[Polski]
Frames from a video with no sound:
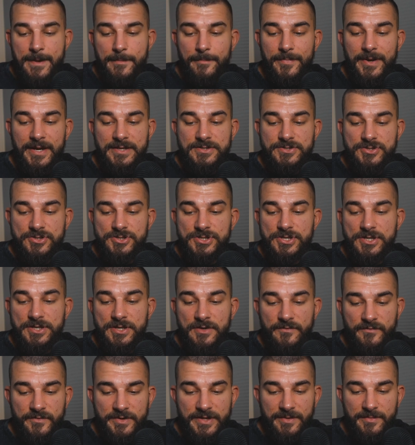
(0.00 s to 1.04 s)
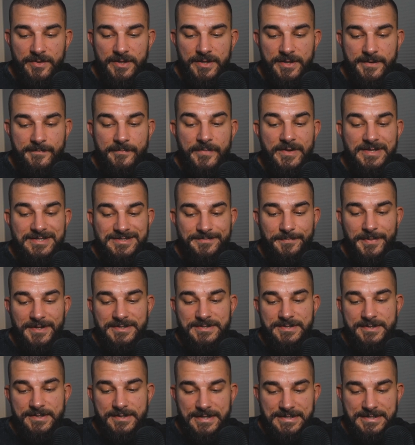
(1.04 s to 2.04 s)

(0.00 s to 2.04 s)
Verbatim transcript: brać codziennie witaminy, spacer